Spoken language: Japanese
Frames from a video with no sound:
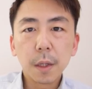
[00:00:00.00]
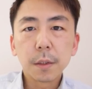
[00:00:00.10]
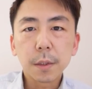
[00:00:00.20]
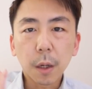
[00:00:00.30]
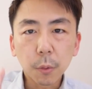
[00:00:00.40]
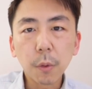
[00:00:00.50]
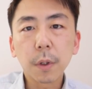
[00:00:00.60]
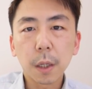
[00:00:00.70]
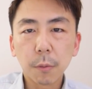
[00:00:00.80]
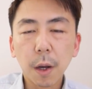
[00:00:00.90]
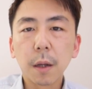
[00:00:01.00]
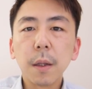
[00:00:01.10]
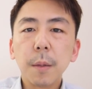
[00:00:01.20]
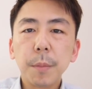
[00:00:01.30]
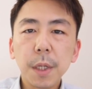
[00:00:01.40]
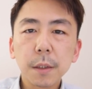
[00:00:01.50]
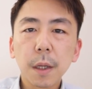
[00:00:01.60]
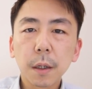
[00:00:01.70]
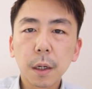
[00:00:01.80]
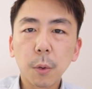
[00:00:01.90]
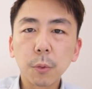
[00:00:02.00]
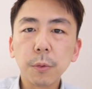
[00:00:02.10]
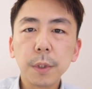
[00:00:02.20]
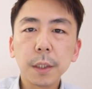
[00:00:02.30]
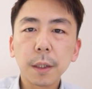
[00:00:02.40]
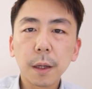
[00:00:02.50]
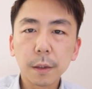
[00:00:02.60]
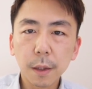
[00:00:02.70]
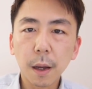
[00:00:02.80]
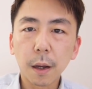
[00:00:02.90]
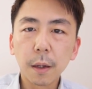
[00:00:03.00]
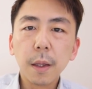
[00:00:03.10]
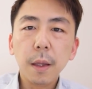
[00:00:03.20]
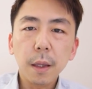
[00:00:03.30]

さあ今回は皆さんから送っていただいた